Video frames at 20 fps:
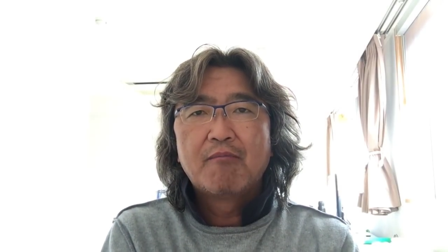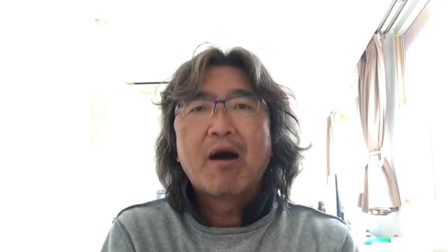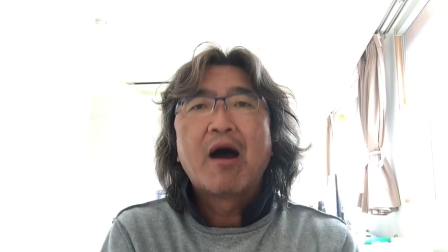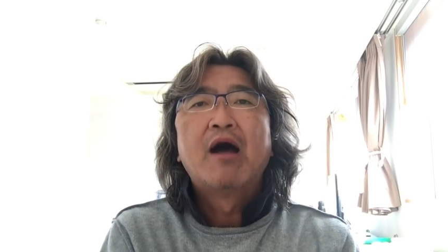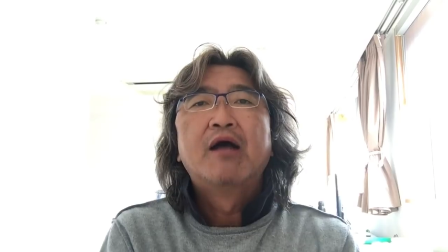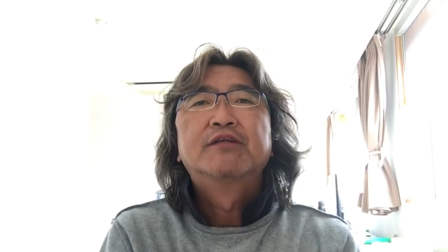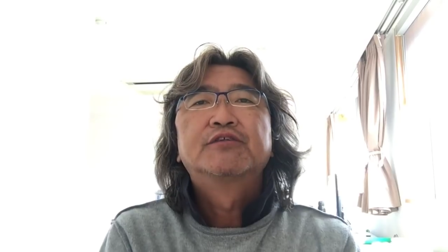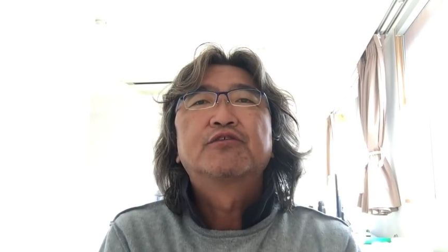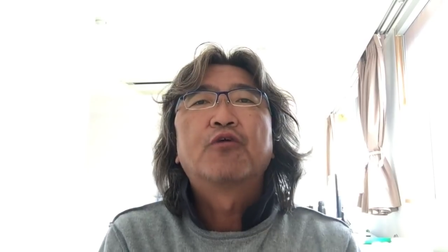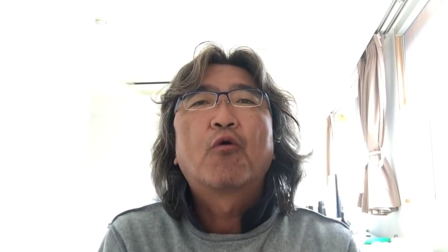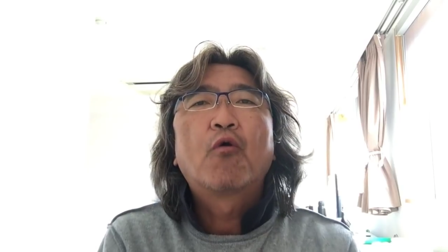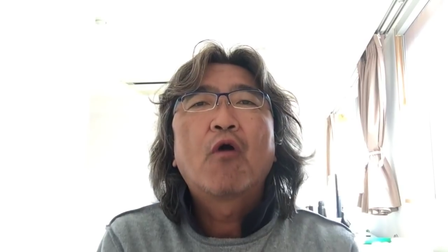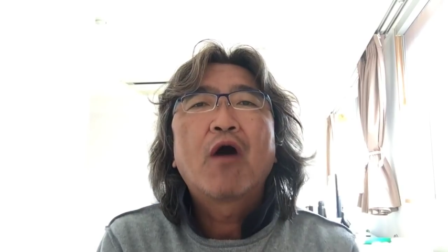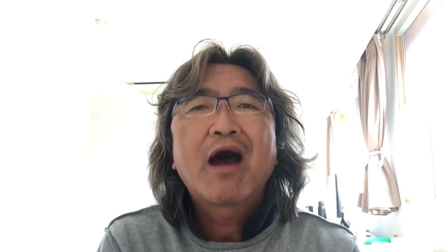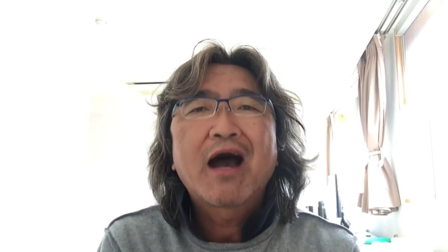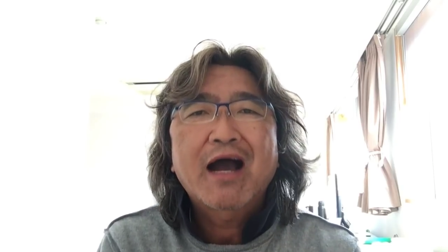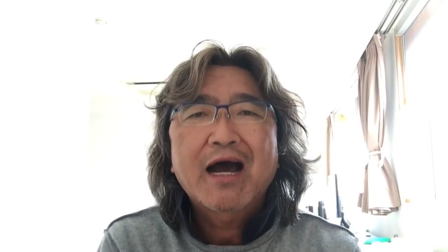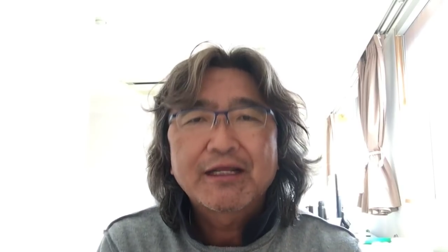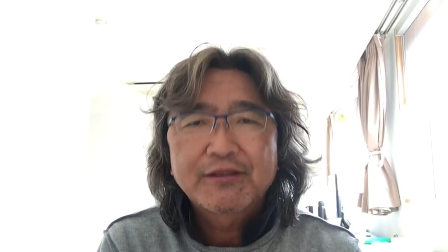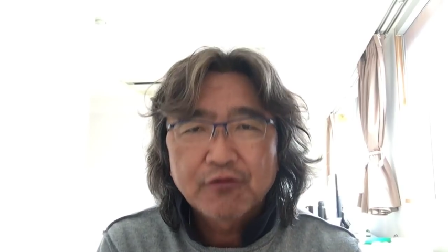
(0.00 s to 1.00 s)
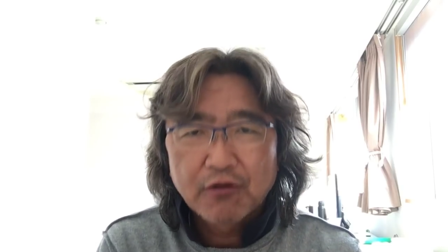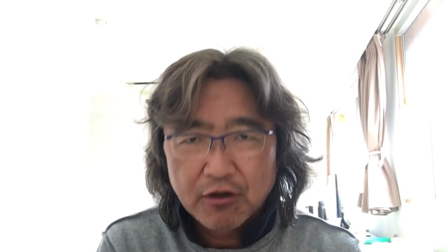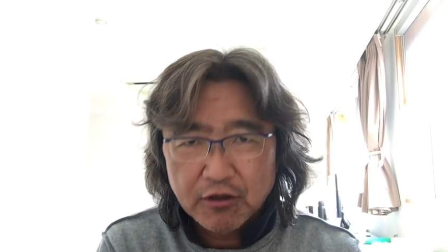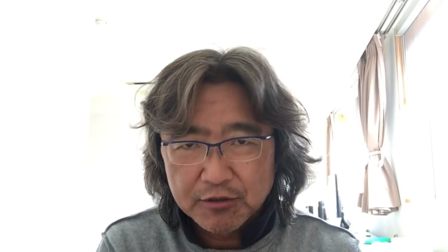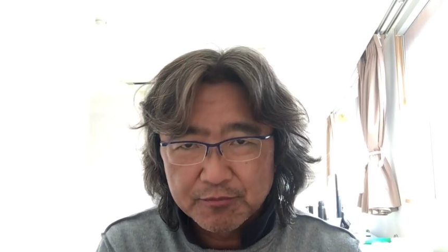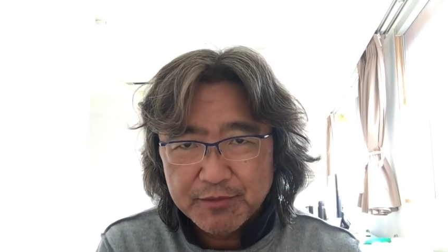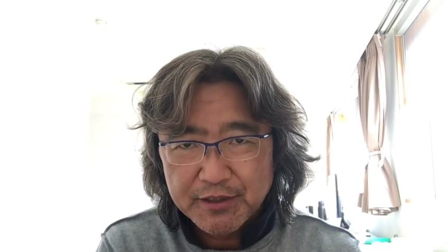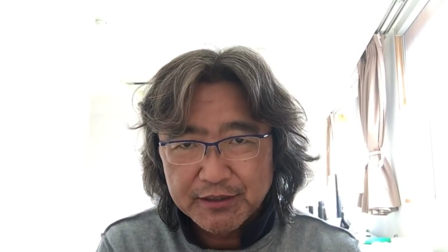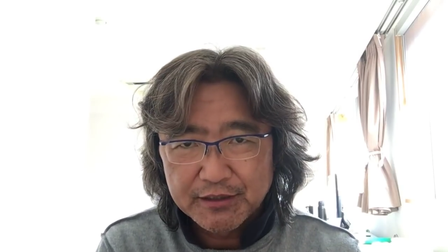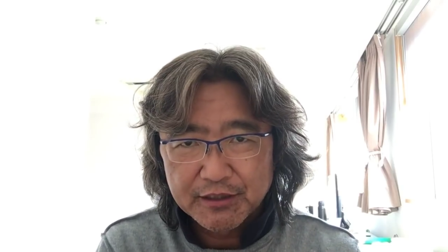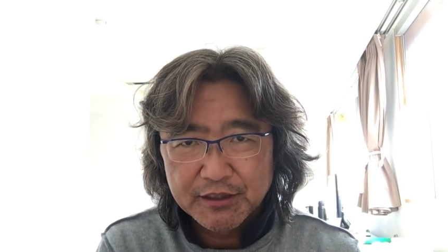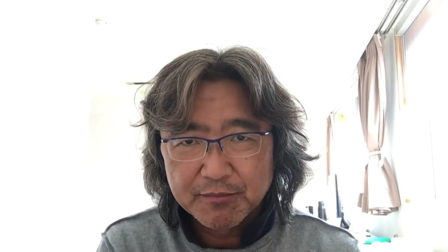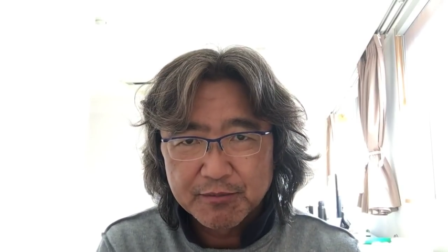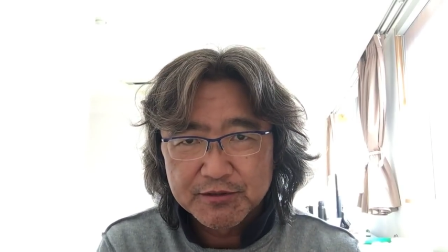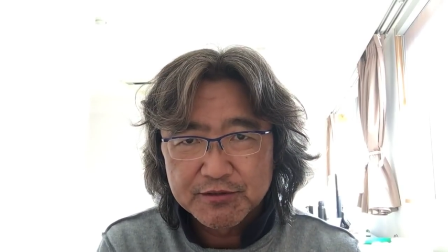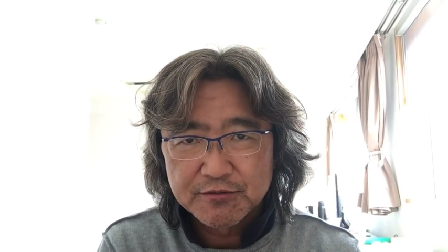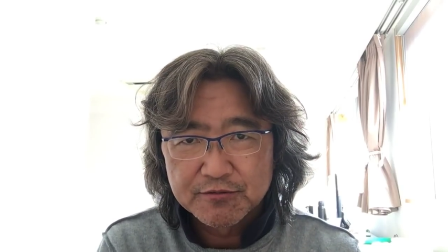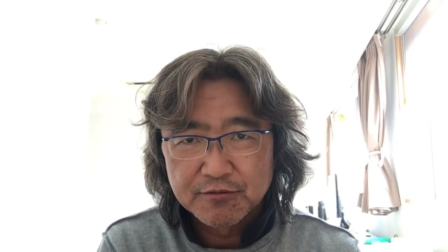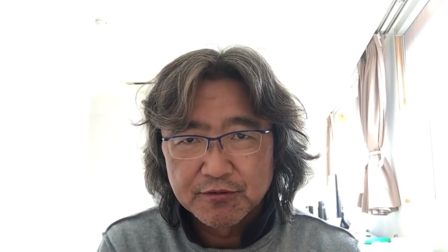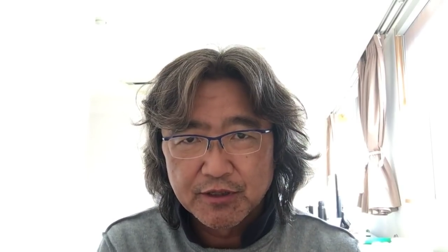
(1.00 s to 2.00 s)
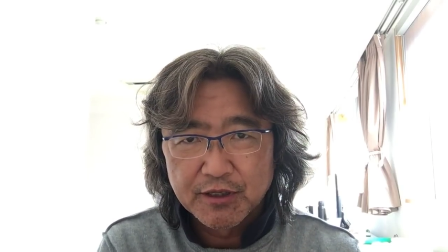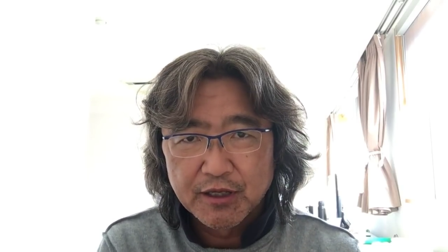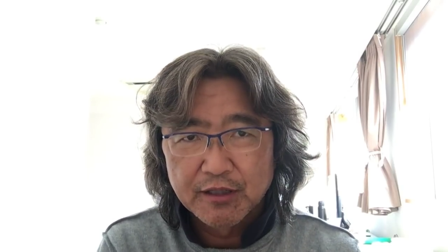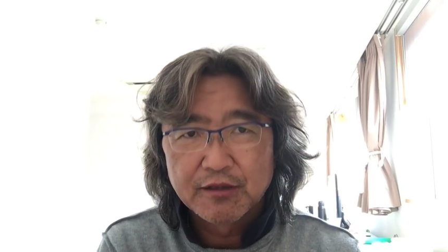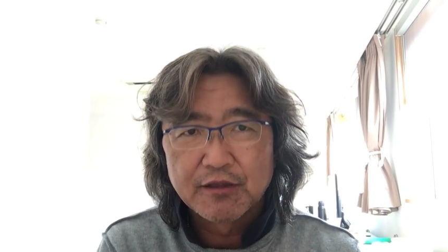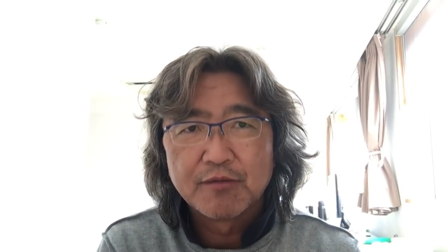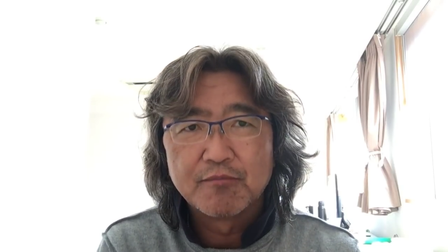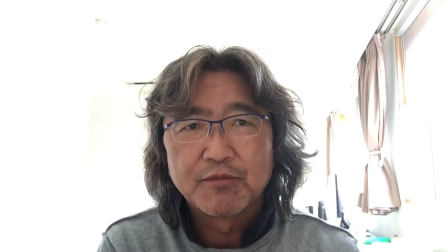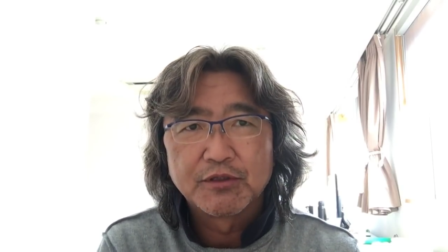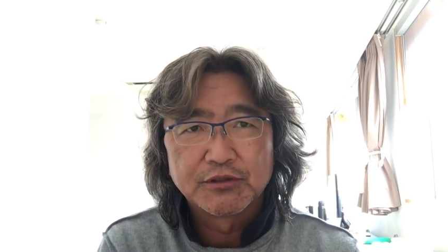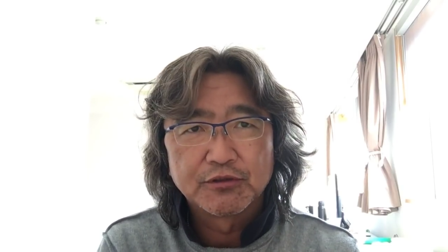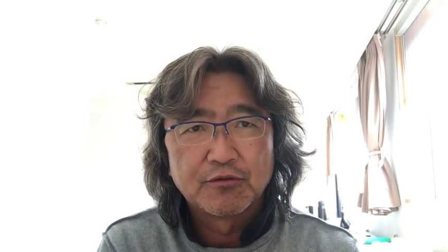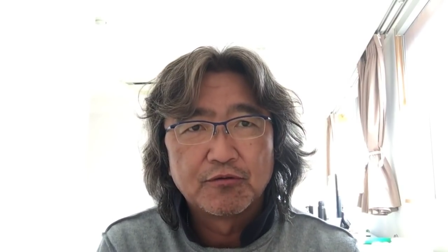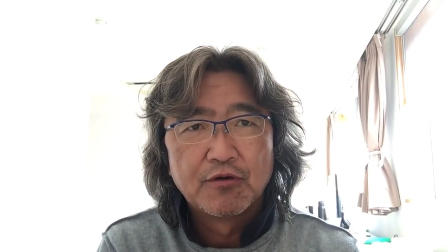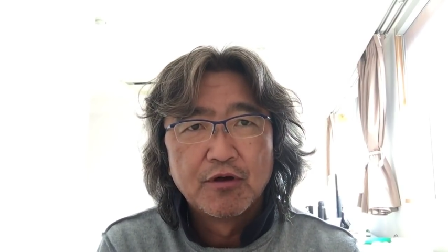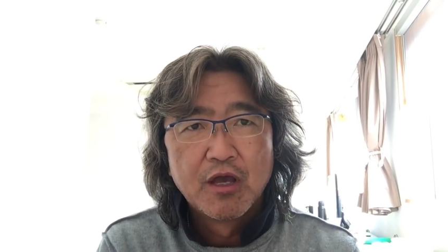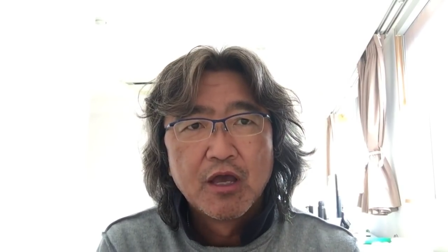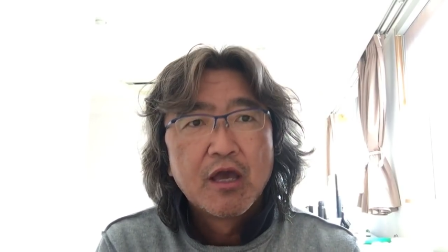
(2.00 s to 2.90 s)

まあそこはかとなく見えてきますのでやってみましょう